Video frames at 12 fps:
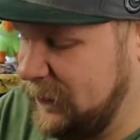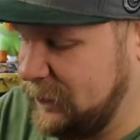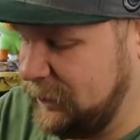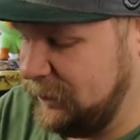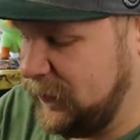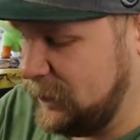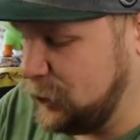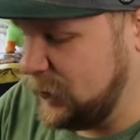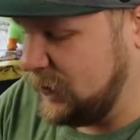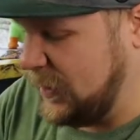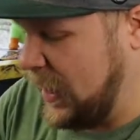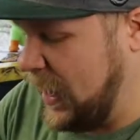wir noch vier
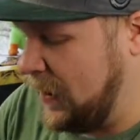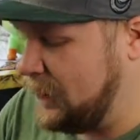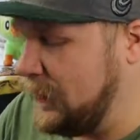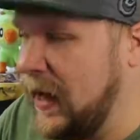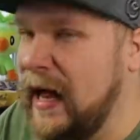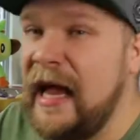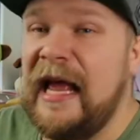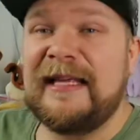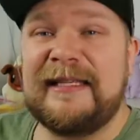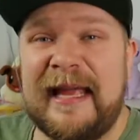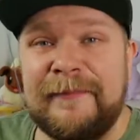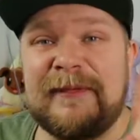Booster haben, aber
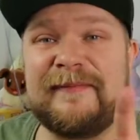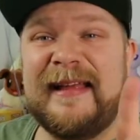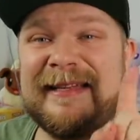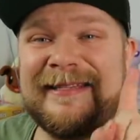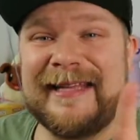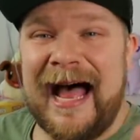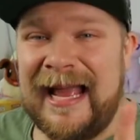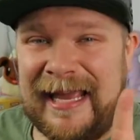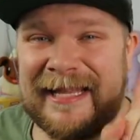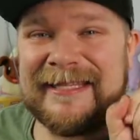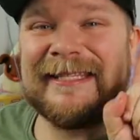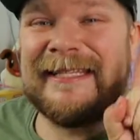selbst wenn da
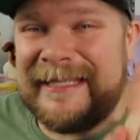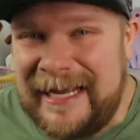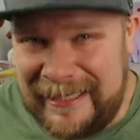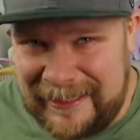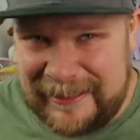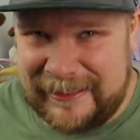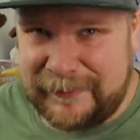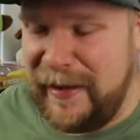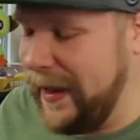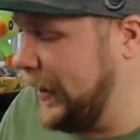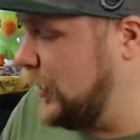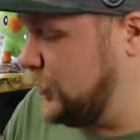jetzt nichts
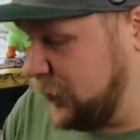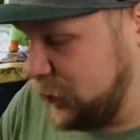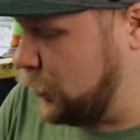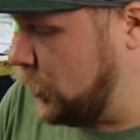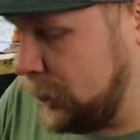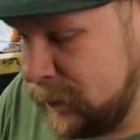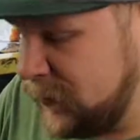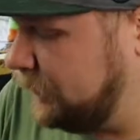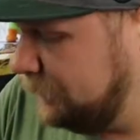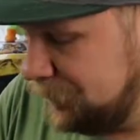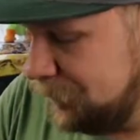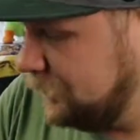mehr rauskommt,
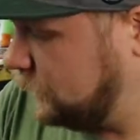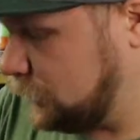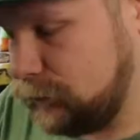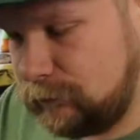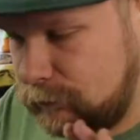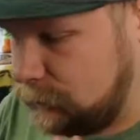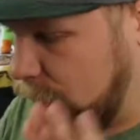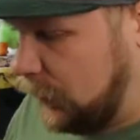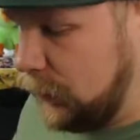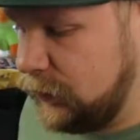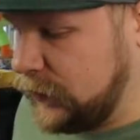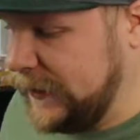
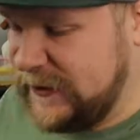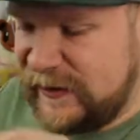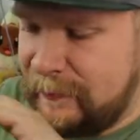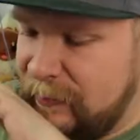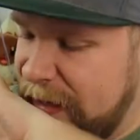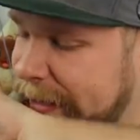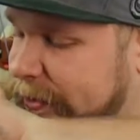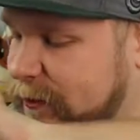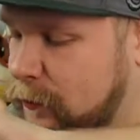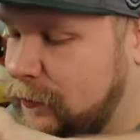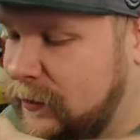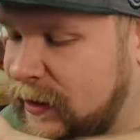trotzdem geiles
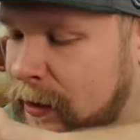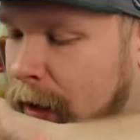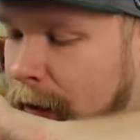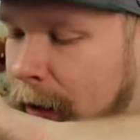Opening.